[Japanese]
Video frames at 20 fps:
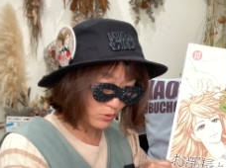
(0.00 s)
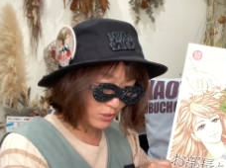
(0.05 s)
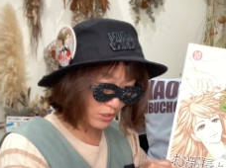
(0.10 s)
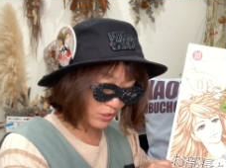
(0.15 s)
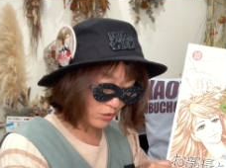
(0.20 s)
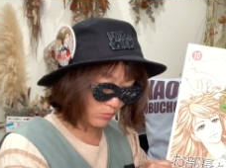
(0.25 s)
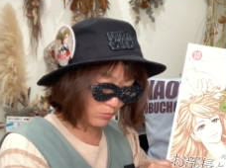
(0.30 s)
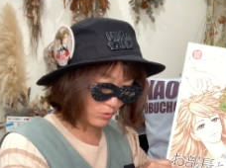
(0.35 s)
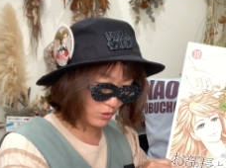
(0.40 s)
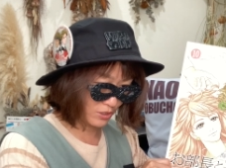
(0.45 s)
した
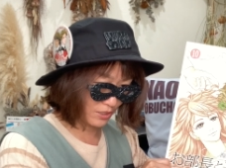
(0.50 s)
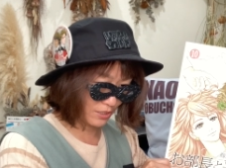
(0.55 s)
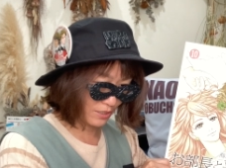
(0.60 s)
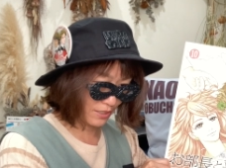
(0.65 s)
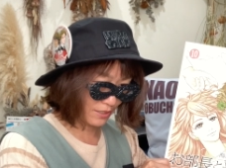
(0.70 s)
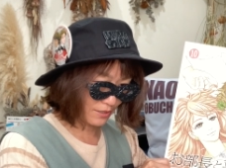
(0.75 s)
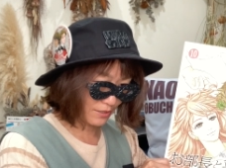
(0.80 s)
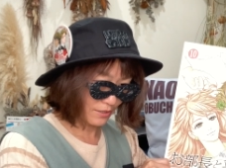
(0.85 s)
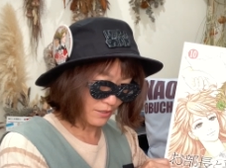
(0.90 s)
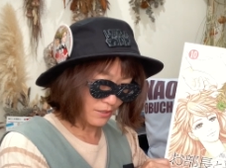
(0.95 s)
気持ちや
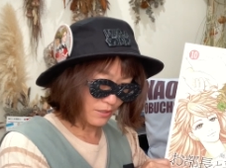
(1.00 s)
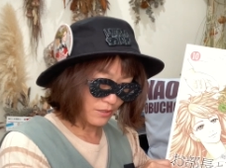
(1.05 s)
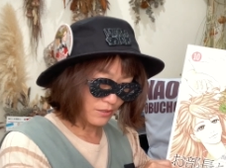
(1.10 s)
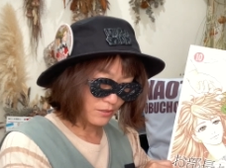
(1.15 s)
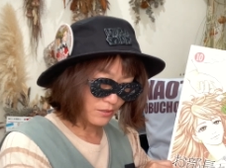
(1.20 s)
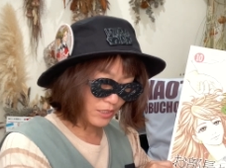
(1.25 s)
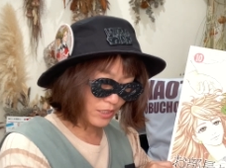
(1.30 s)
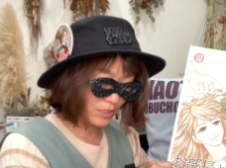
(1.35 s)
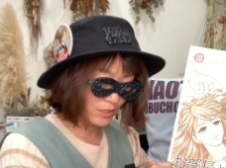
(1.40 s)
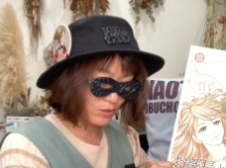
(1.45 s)
ら
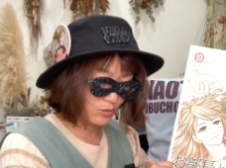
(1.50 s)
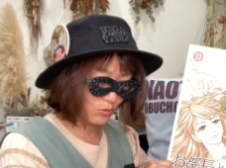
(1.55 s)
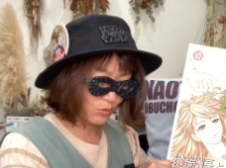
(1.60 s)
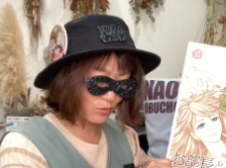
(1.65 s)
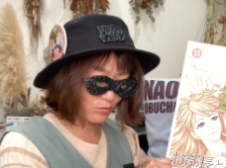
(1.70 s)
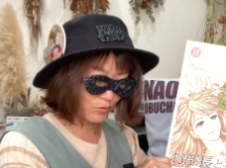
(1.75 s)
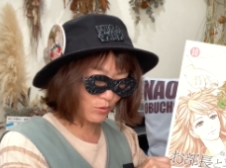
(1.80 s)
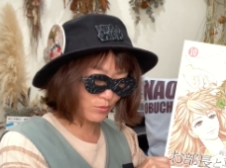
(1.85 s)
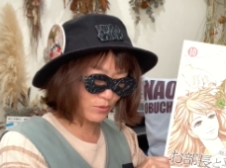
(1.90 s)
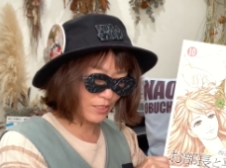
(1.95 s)
きっ
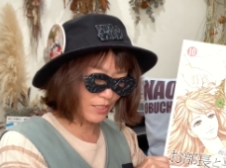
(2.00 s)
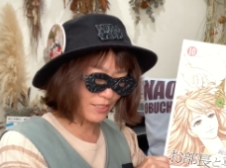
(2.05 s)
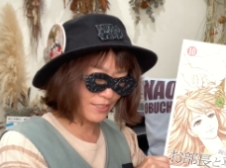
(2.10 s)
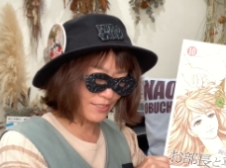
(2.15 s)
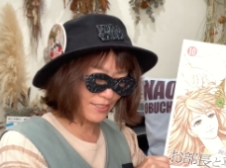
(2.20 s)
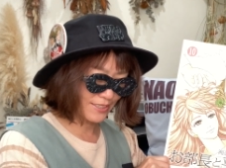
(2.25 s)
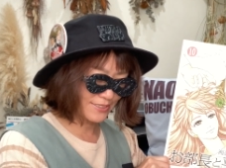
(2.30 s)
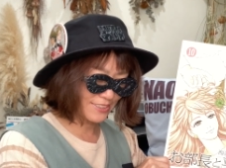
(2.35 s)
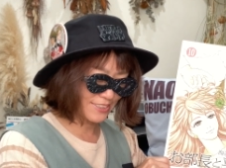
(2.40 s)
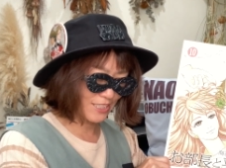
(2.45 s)
とモブ的
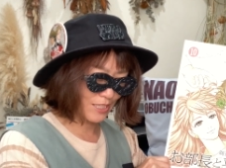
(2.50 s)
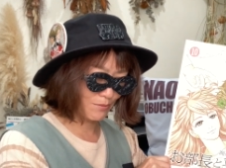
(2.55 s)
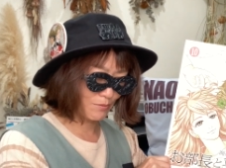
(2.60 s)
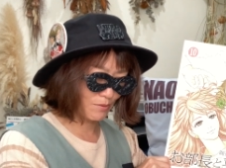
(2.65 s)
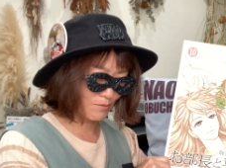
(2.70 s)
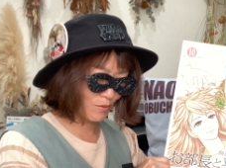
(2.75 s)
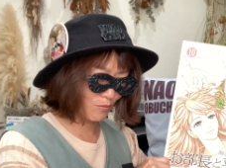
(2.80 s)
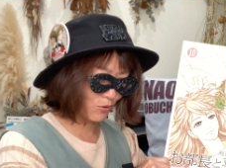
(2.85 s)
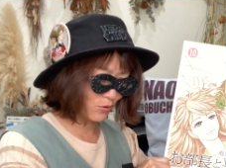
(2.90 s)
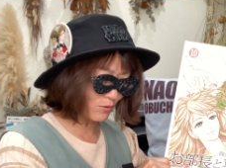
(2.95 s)
な位置で
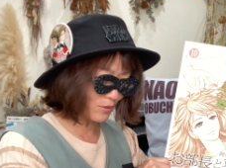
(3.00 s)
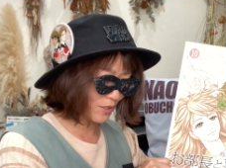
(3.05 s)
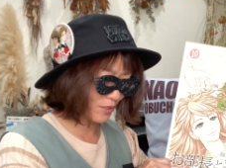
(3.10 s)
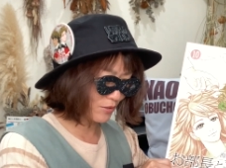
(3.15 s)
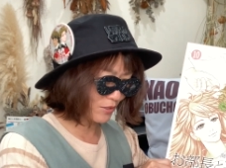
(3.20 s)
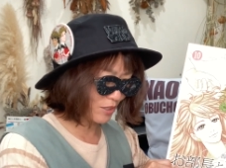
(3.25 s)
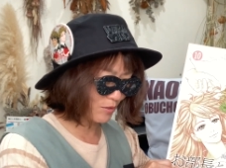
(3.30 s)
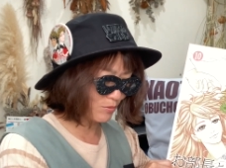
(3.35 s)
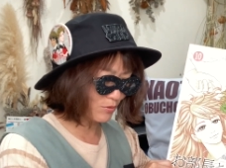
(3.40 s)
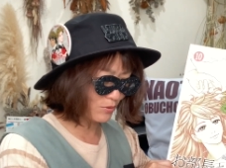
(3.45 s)
見守って
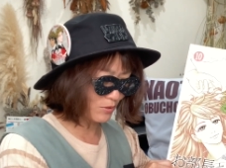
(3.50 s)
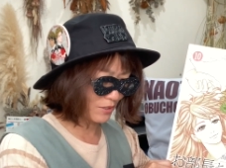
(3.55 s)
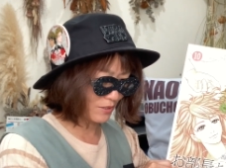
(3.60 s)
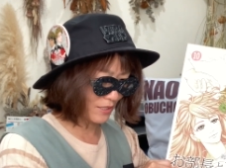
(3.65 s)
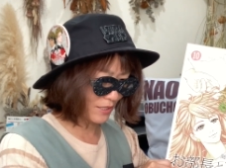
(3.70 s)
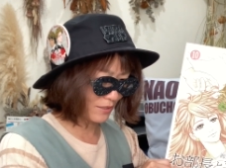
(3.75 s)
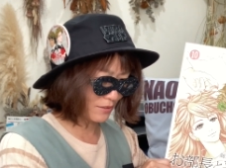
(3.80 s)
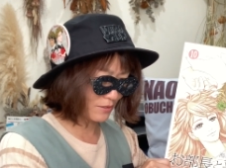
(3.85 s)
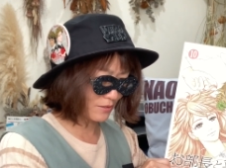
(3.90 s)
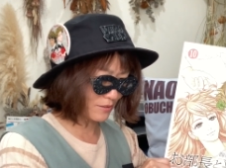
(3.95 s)
る気分に
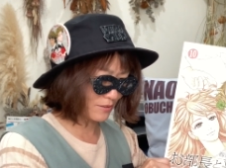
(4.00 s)
なっ